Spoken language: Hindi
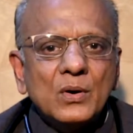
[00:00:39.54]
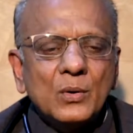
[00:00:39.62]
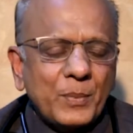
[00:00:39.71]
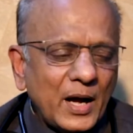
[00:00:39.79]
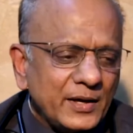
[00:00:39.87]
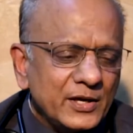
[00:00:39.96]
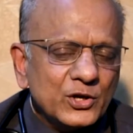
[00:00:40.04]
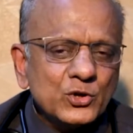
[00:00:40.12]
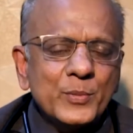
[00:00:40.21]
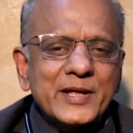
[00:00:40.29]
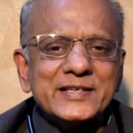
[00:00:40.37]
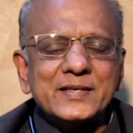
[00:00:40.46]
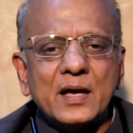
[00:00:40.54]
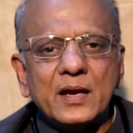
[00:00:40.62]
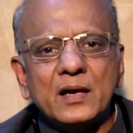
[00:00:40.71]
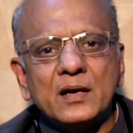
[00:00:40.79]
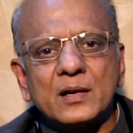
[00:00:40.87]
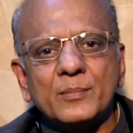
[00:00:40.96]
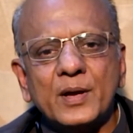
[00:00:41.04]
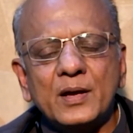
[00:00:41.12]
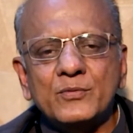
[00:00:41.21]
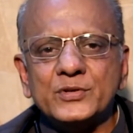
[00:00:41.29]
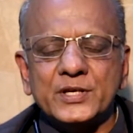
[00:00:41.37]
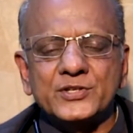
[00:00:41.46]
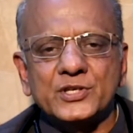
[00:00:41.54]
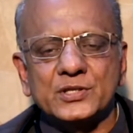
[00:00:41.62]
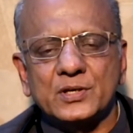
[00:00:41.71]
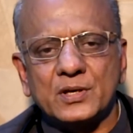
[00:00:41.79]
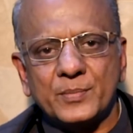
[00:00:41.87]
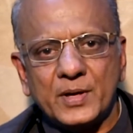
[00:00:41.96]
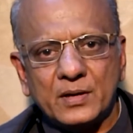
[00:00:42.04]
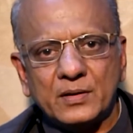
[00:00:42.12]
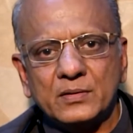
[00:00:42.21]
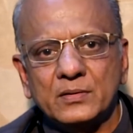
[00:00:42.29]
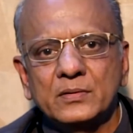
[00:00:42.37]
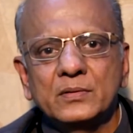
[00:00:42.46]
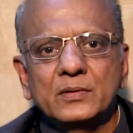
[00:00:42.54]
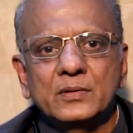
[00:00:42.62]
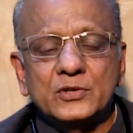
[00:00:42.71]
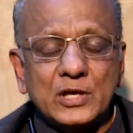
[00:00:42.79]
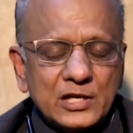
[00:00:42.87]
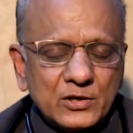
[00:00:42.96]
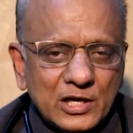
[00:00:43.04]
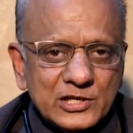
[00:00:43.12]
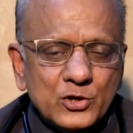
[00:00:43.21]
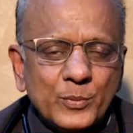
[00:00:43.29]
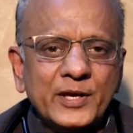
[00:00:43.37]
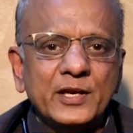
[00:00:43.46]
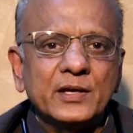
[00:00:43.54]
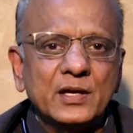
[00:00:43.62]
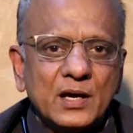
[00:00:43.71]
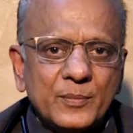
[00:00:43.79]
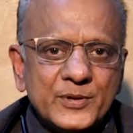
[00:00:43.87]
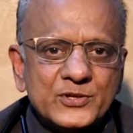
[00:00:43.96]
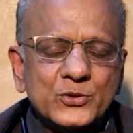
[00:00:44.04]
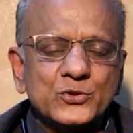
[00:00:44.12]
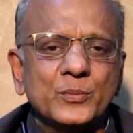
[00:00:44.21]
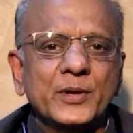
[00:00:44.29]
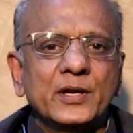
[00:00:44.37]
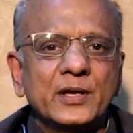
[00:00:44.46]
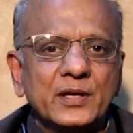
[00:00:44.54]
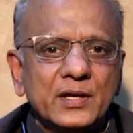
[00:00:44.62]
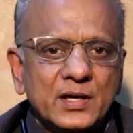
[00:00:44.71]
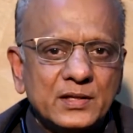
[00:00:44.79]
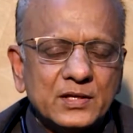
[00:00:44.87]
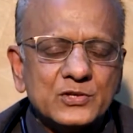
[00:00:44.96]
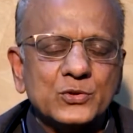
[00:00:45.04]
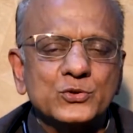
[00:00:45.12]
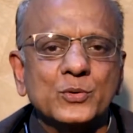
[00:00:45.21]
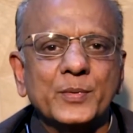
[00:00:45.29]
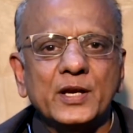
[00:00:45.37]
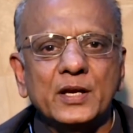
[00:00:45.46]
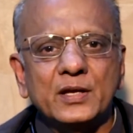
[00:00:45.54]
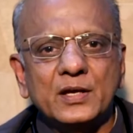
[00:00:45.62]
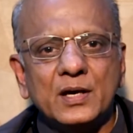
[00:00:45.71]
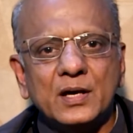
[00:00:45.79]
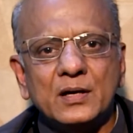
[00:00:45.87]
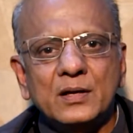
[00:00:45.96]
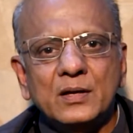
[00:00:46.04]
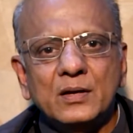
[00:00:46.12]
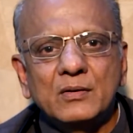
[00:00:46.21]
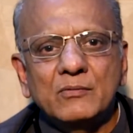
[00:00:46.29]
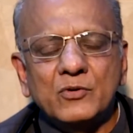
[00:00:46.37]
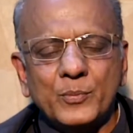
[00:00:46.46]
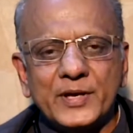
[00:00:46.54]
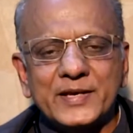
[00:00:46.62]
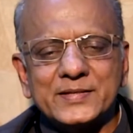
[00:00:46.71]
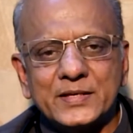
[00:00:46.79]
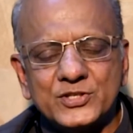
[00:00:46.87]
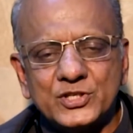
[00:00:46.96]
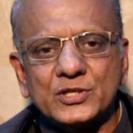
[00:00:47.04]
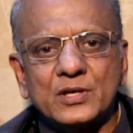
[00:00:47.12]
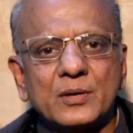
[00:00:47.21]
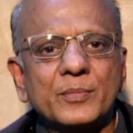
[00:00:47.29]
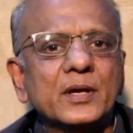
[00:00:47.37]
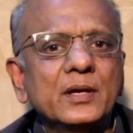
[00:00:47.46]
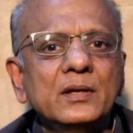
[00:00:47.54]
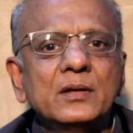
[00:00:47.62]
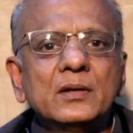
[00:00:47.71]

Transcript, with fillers: बाकी के जो मेरे सारे कर्म है वो संचित कर्म है चल कल जो मैंने किया परसों जो मैंने किया तरसों जो मैंने किया वो मेरे संचित कर्म है